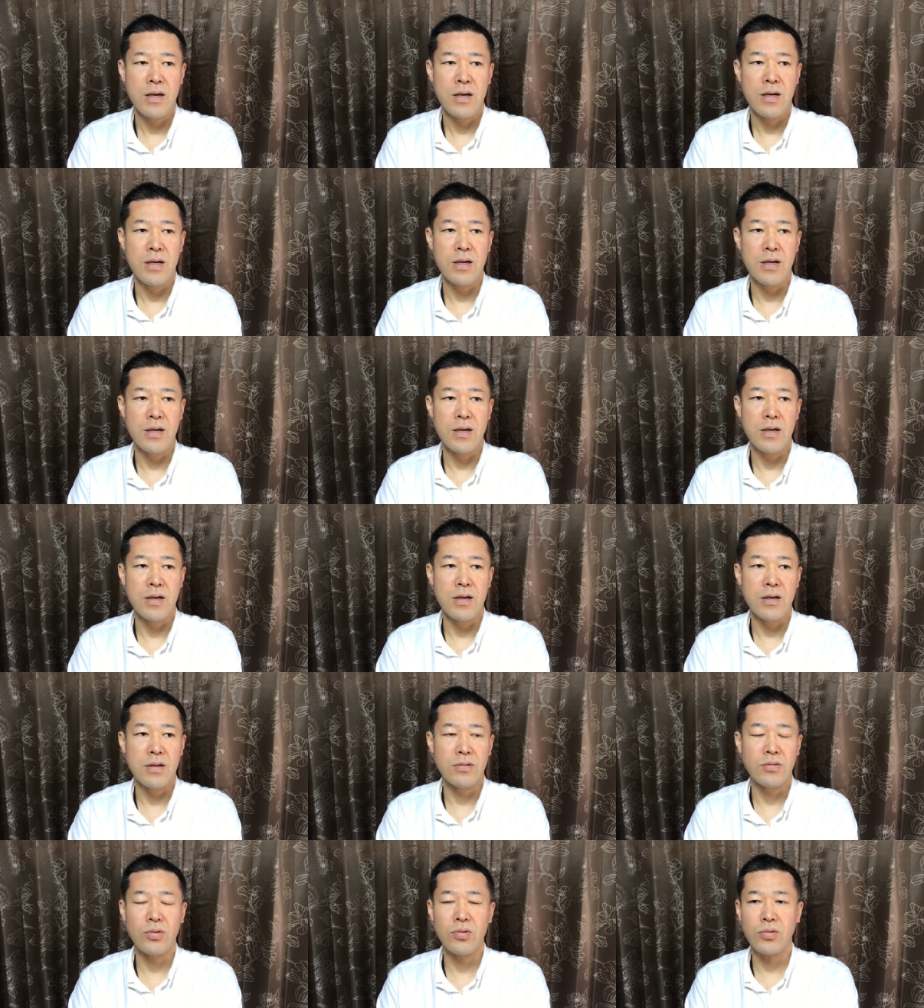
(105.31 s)

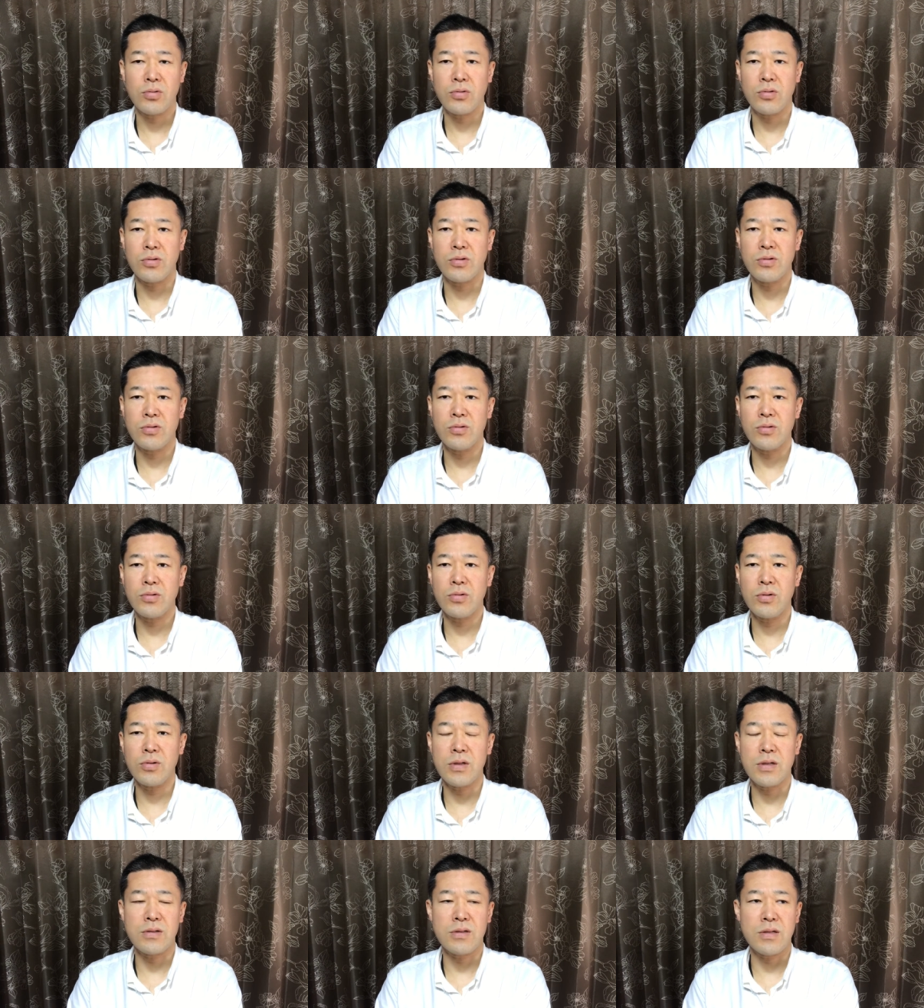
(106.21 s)
えー、そういうことをする
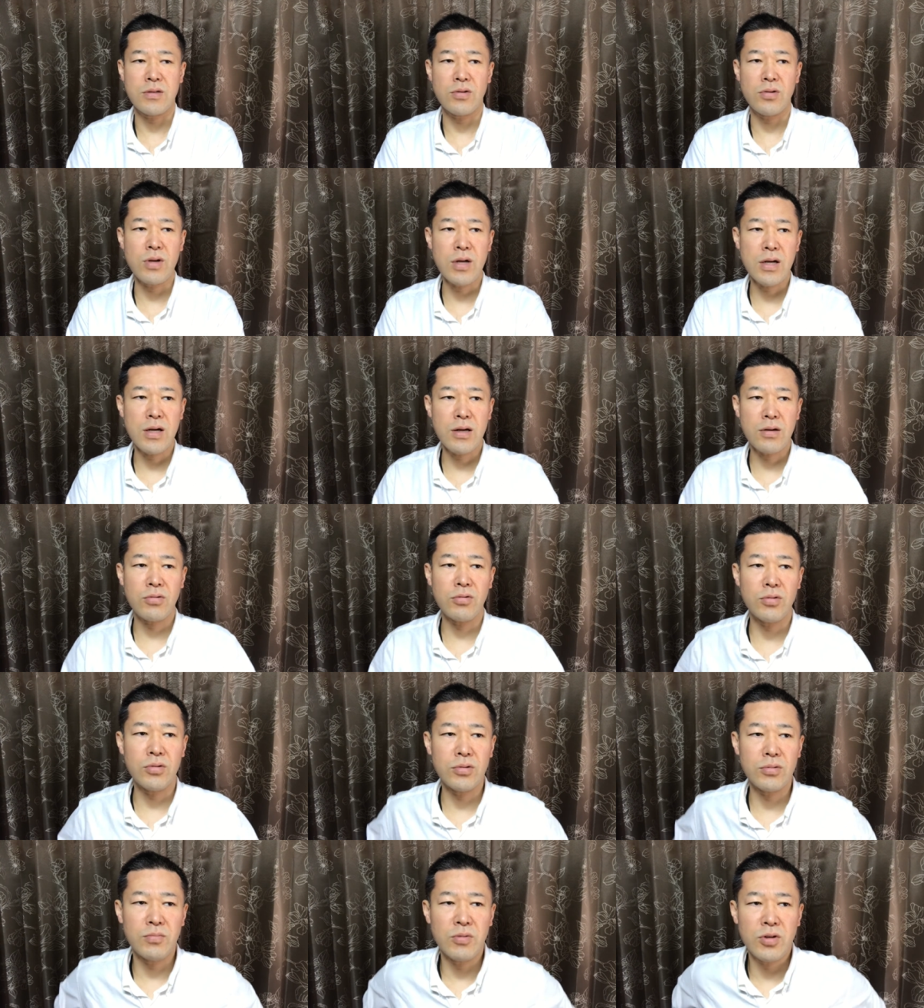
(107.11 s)
とですね、それが
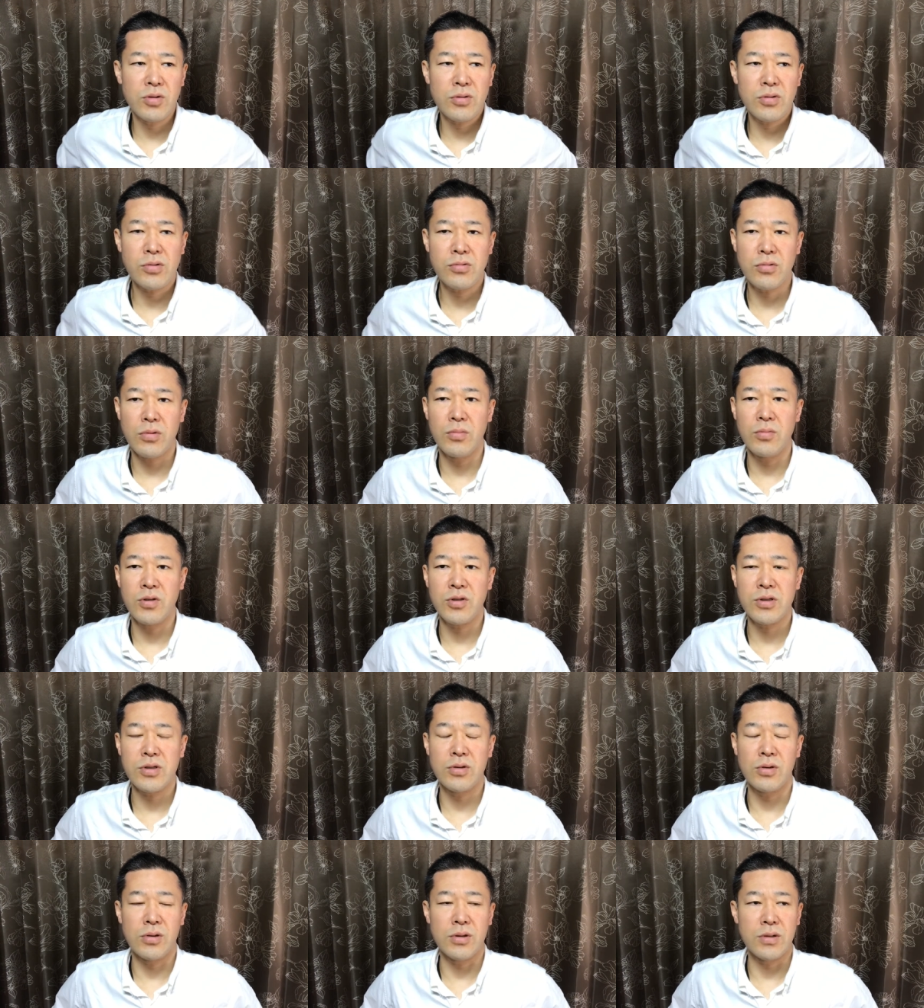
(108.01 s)
こうものすごく面
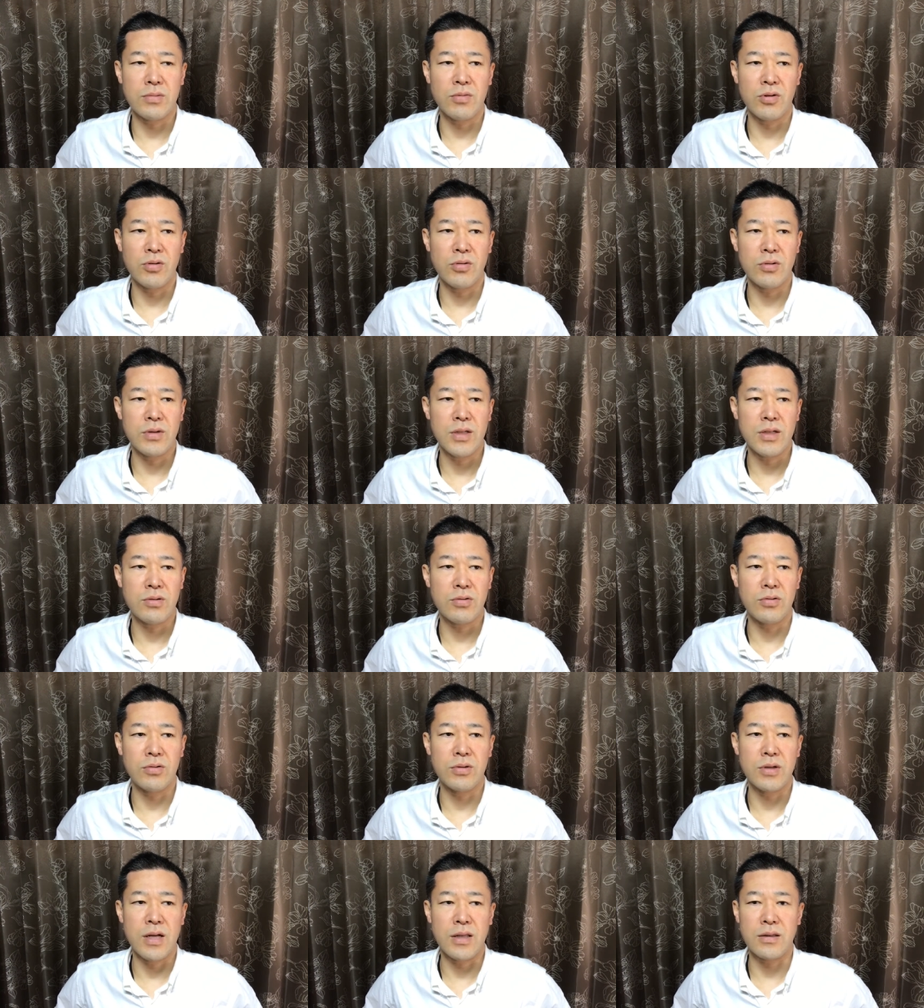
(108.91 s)
白いものに
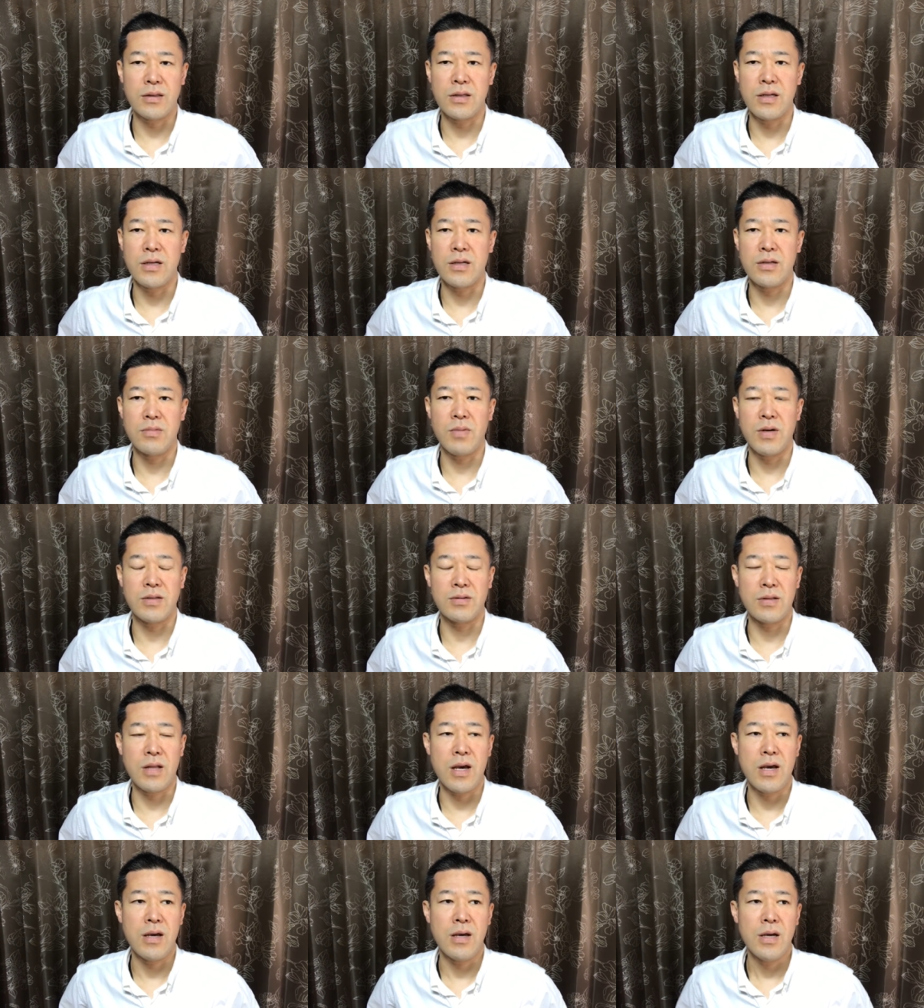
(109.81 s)
こうなっていきます
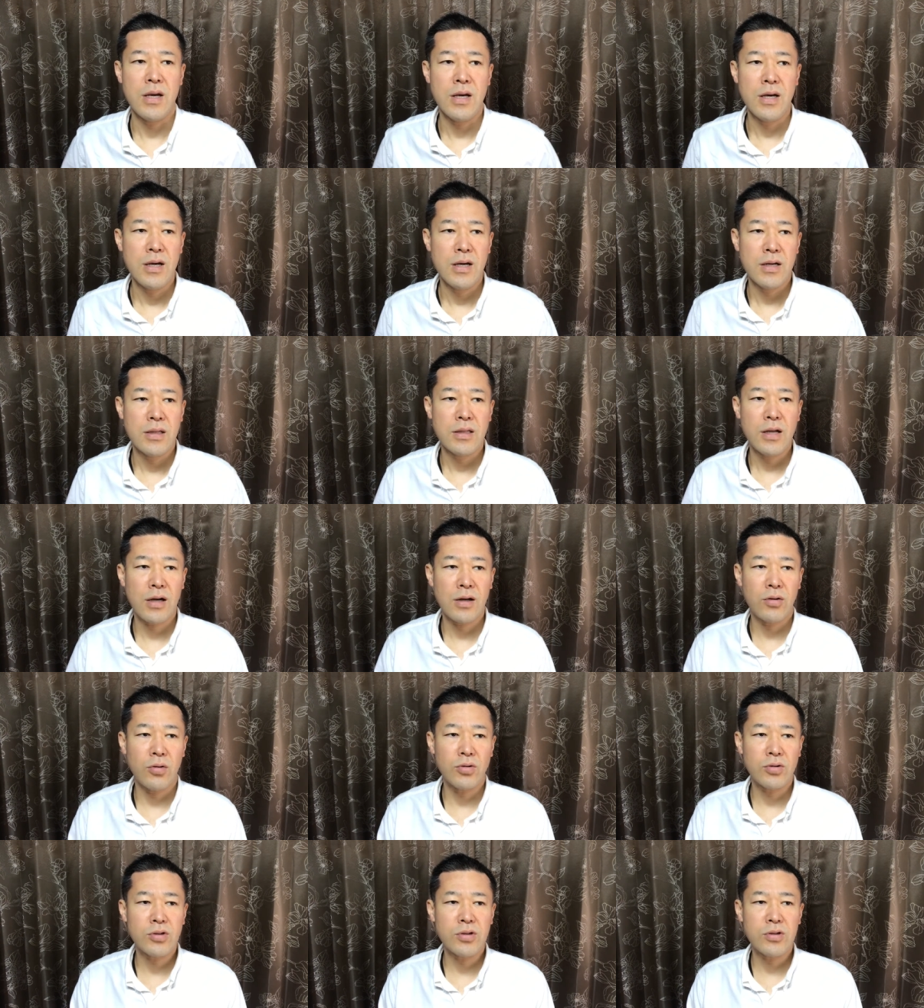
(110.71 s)
ね。だから
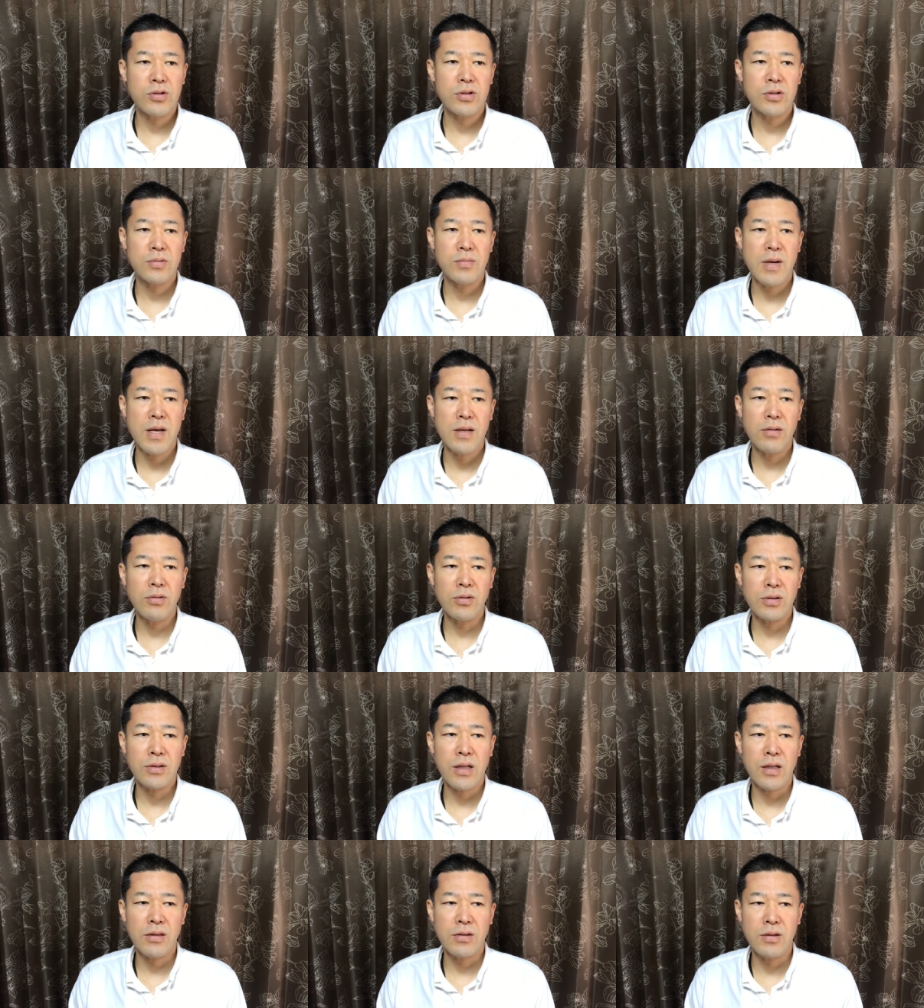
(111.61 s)
おすすめの
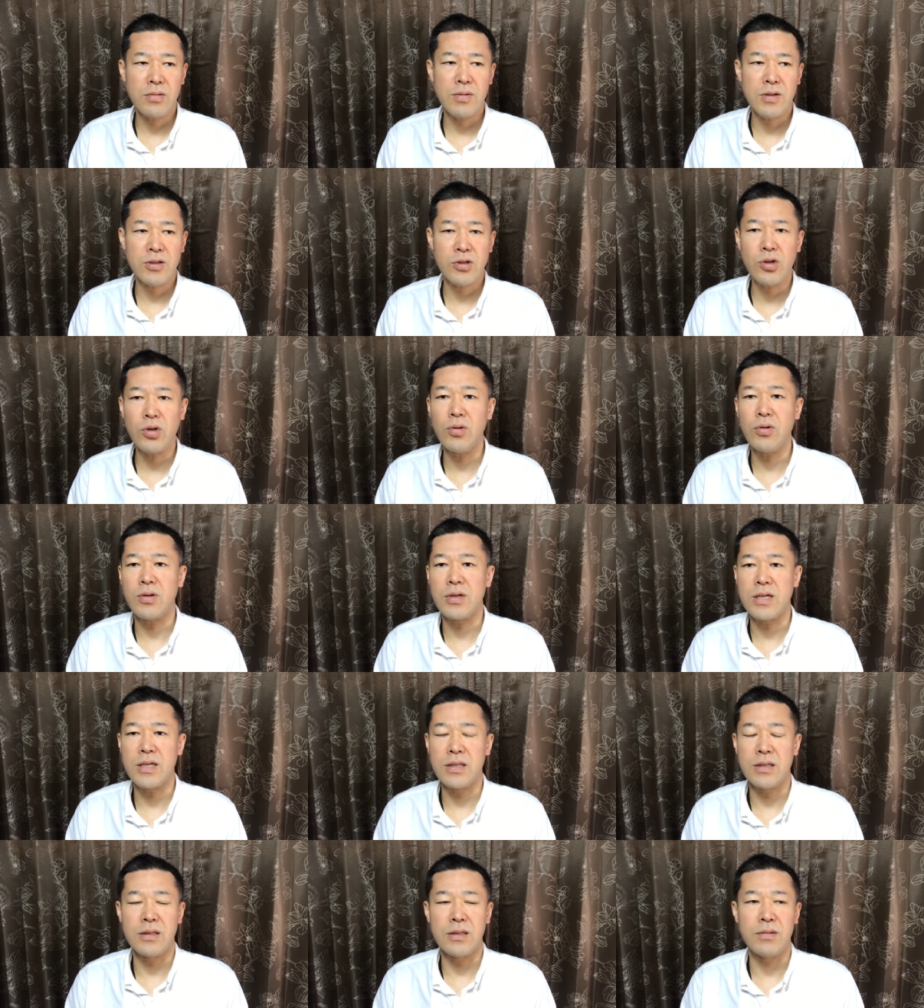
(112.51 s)
例えば商
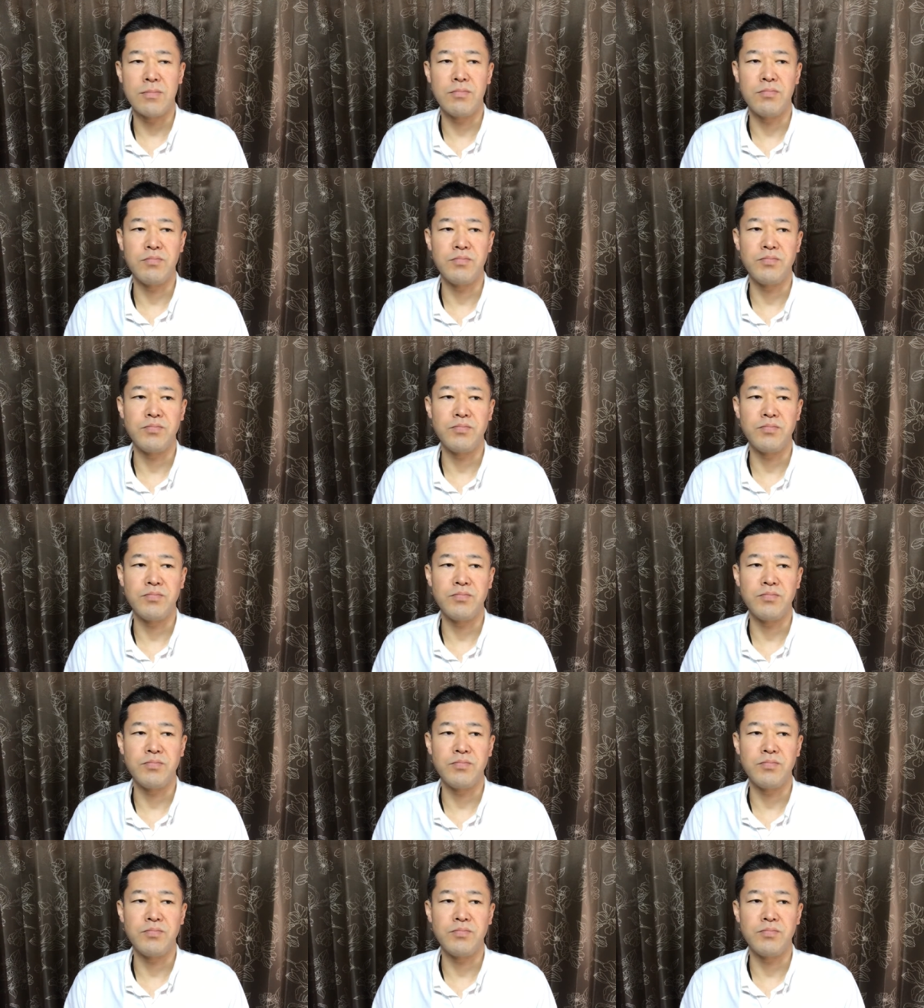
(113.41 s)
品、うー